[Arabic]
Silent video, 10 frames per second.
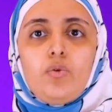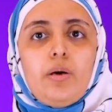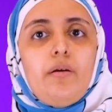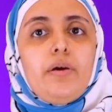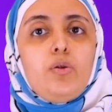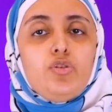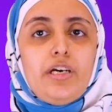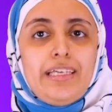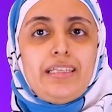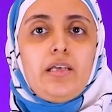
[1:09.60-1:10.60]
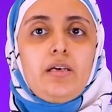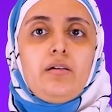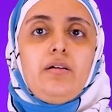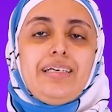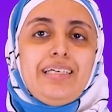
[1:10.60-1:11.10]
وطبعا ملوش أداة
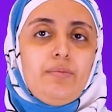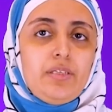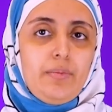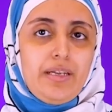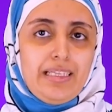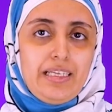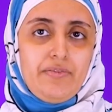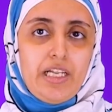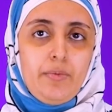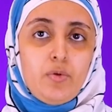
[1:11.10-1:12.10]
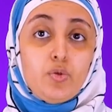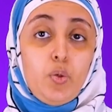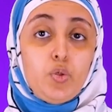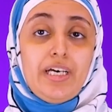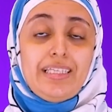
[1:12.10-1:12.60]
نكرة الجمع طبعا عندنا في الأمن
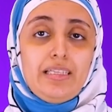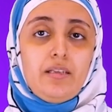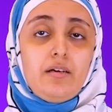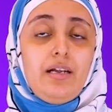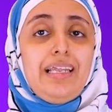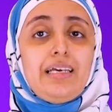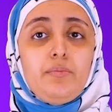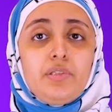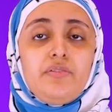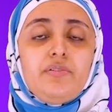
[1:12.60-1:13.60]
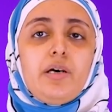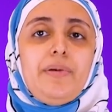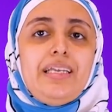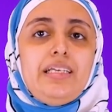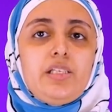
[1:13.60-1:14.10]
ملهوش أداة نكرة لكن بنضيف
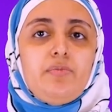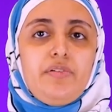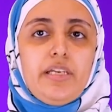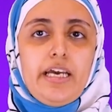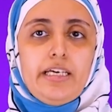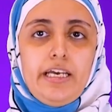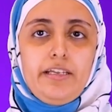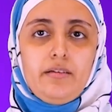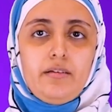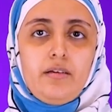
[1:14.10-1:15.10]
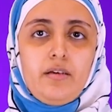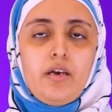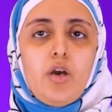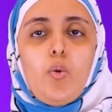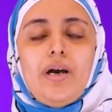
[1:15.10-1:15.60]
طبعا الاسم في النهاية إن
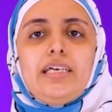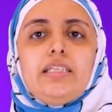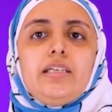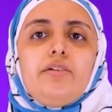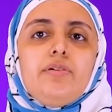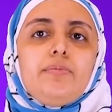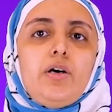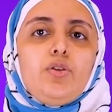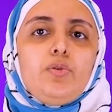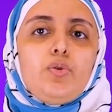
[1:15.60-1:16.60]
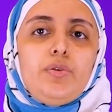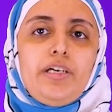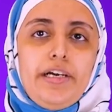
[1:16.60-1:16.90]
وأداة النفي بتاعته بتكون